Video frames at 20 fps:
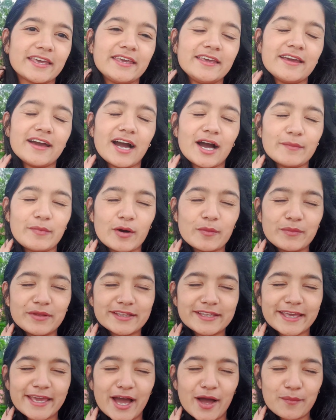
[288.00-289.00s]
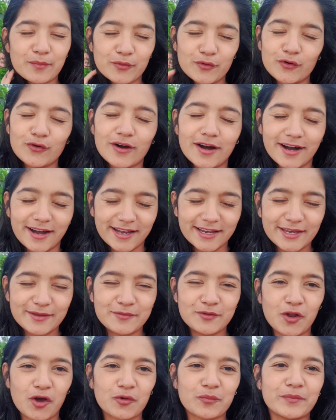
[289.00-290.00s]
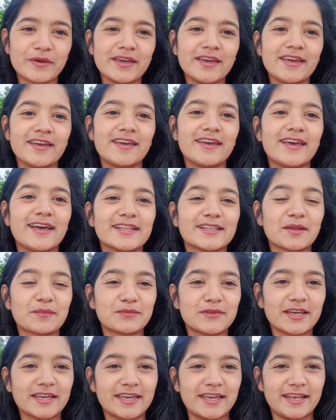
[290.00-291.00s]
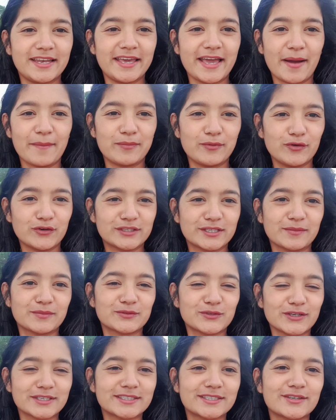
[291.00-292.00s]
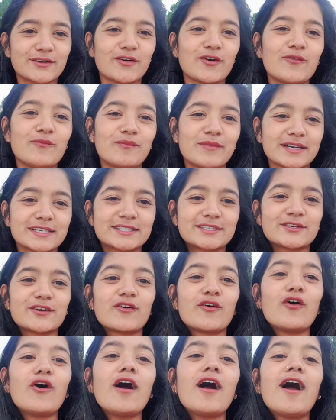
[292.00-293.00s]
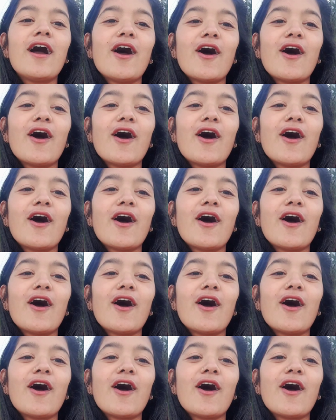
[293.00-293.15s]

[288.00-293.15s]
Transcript: ही अब हम मिलते हैं आपको अगले ब्लॉग पे तब तक के लिए आप लोग सब स्वस्थ रहो मस्त रहो